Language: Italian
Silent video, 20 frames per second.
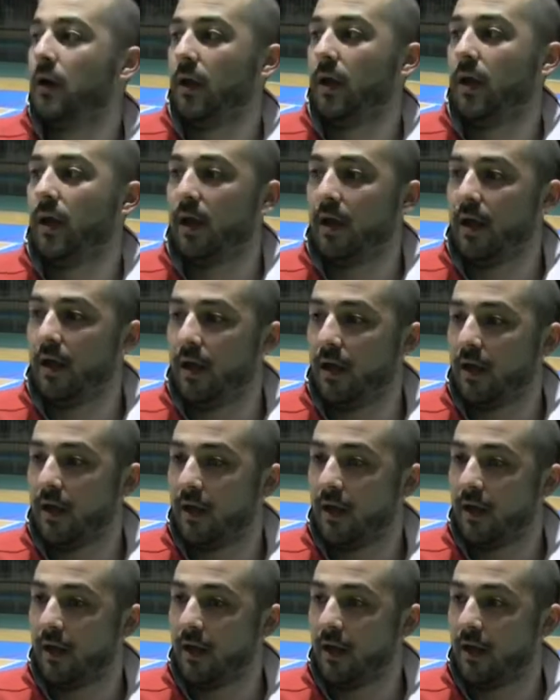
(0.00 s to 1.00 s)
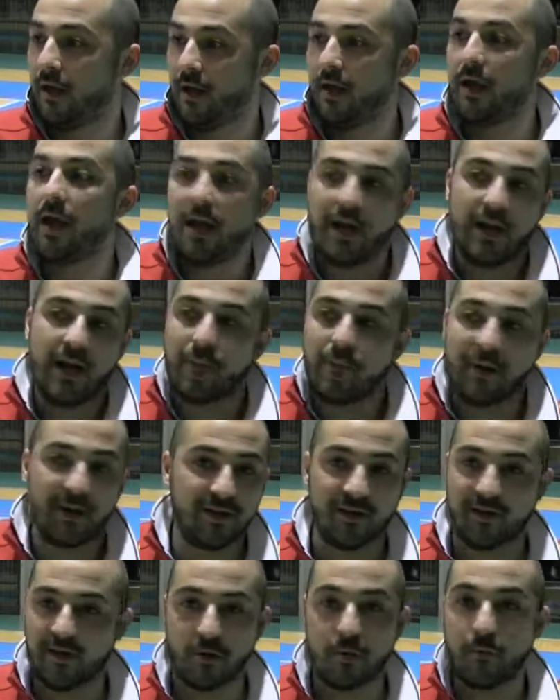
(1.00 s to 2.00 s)
e, e lì la
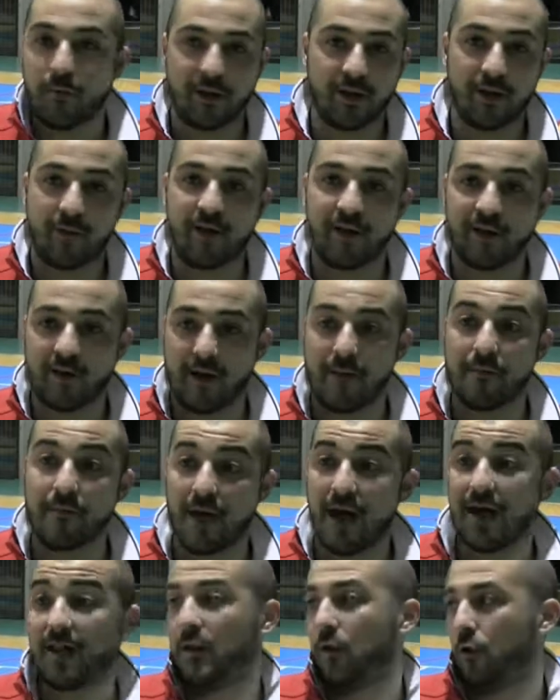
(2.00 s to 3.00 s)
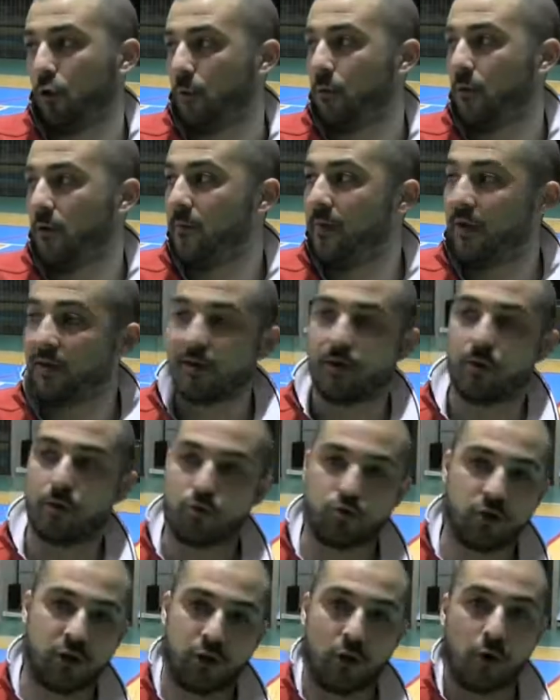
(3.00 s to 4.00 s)
partita è completamente cambiata, loro probabilmente hanno
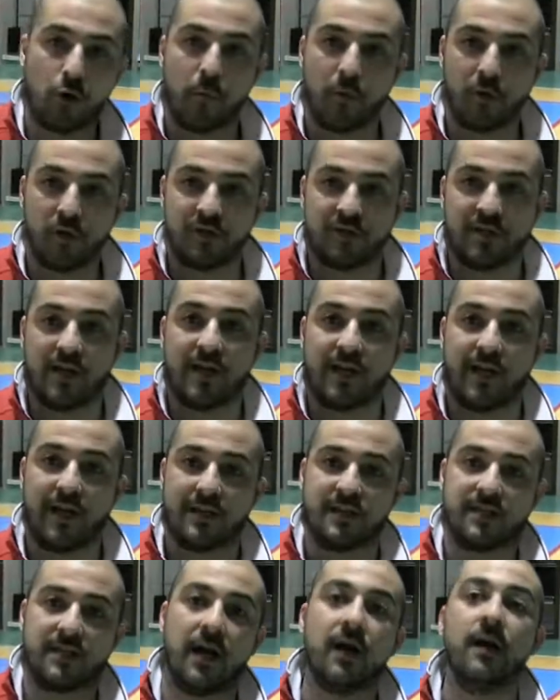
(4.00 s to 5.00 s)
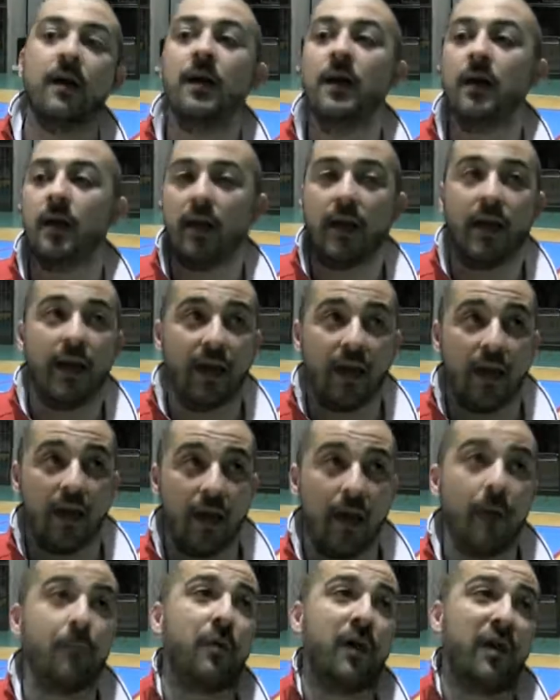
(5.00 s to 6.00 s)
accusato anche un po' di stanchezza
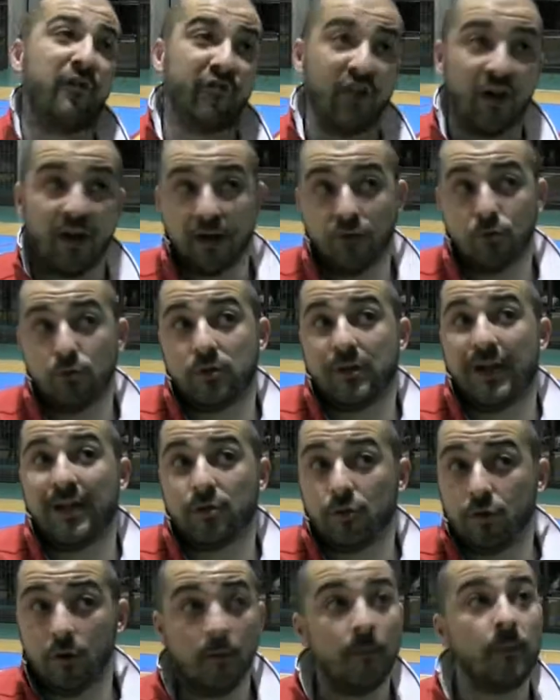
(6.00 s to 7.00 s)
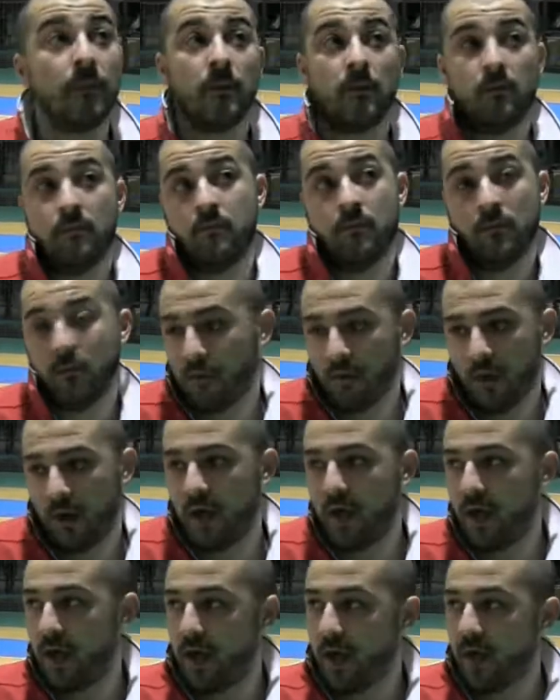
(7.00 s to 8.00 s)
e, e poi alla fine il risultato
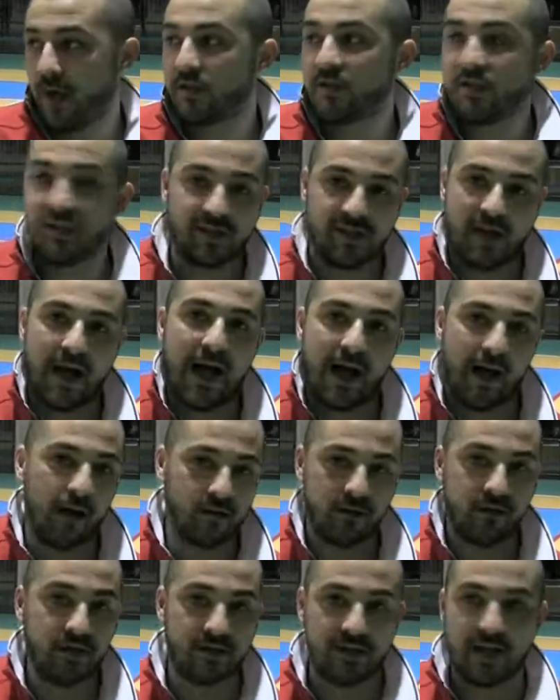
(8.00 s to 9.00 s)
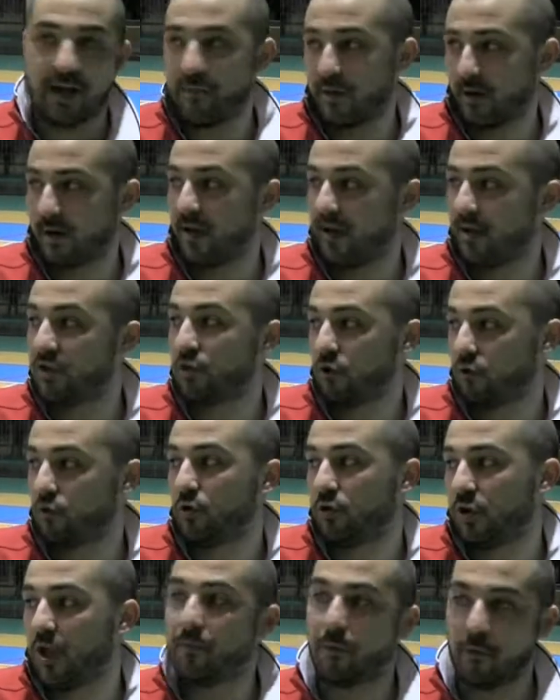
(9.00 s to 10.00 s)
eh, ci sta, ci sta perché nel
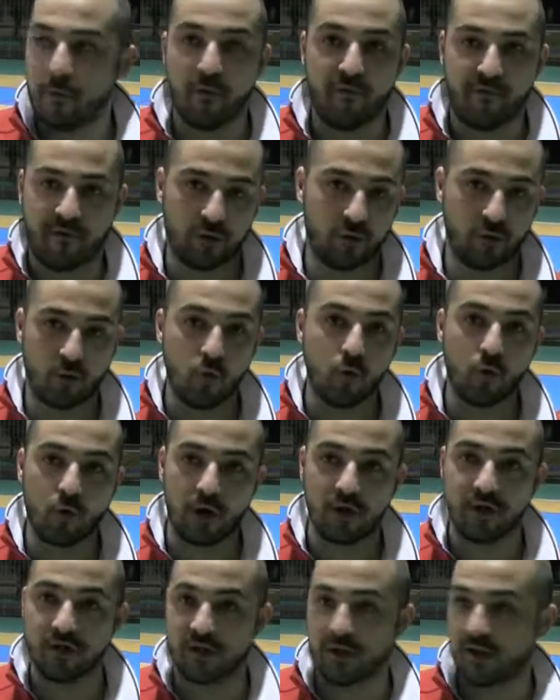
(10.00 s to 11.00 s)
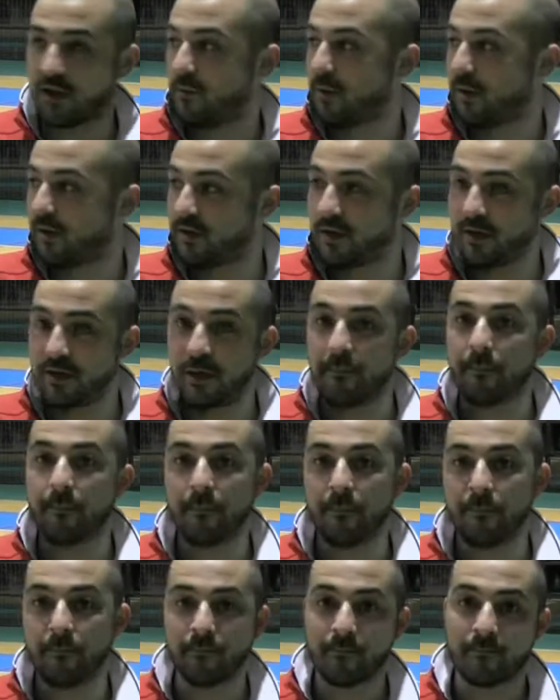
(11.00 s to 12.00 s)
secondo tempo abbiamo fatto comunque una discreta
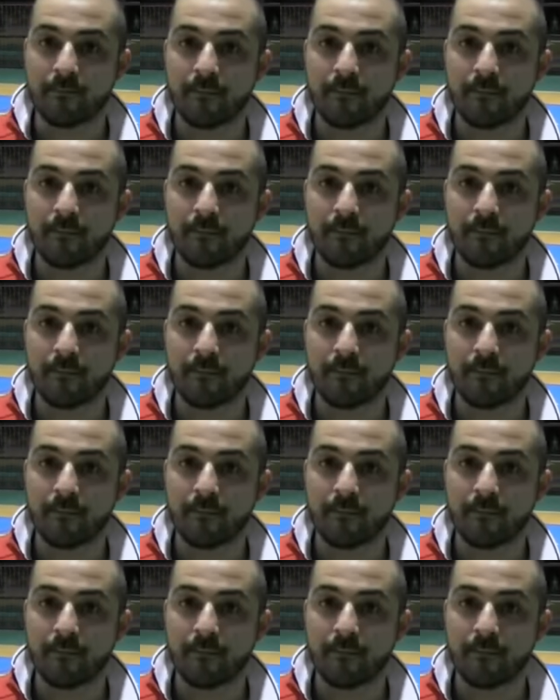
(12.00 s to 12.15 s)
partita.